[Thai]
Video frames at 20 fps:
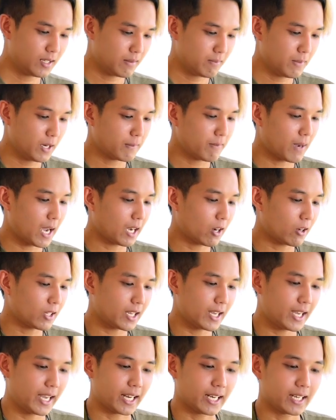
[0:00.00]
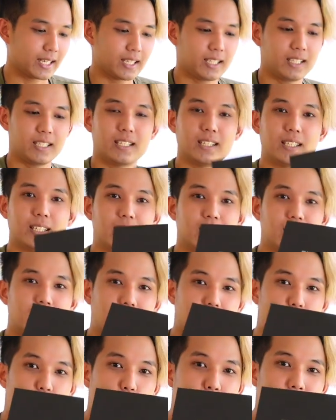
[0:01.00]
เปิดมาก็จะเห็น
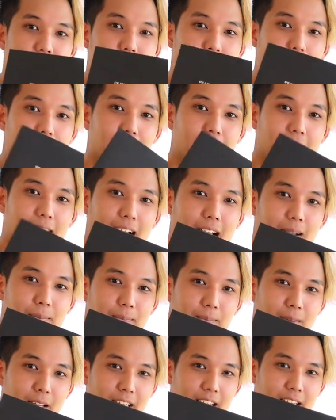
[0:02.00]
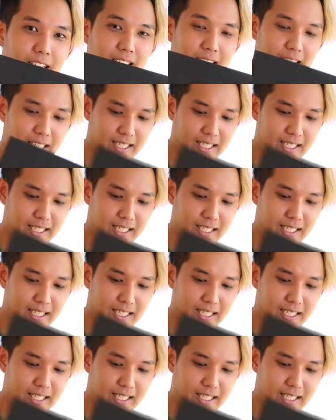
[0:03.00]
คู่มือก่อนเลยนะครับ อันนี้